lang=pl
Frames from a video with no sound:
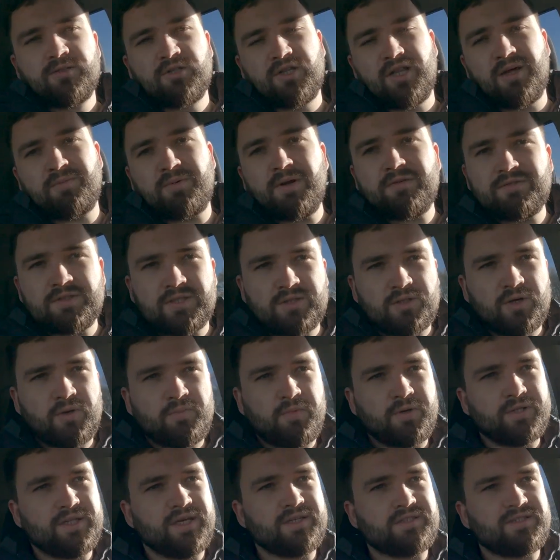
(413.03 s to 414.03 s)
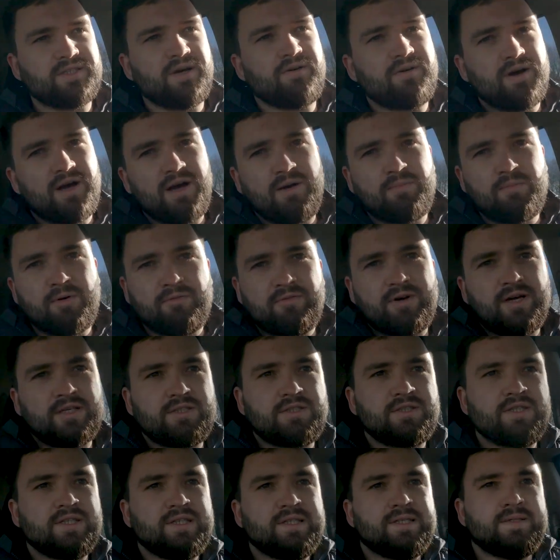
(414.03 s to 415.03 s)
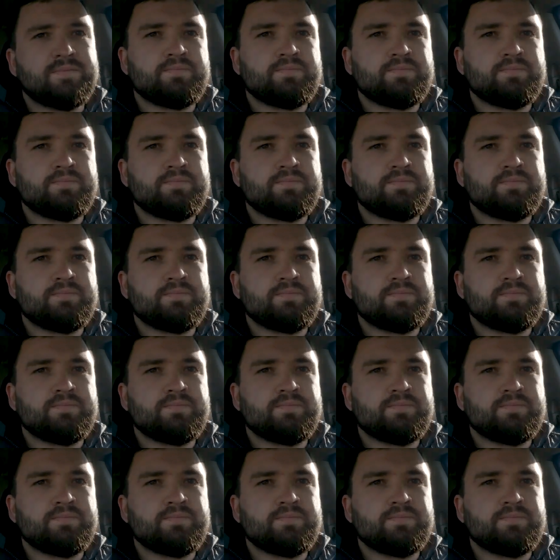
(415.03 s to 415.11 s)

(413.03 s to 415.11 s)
to naprawdę ta opona chciała hamować.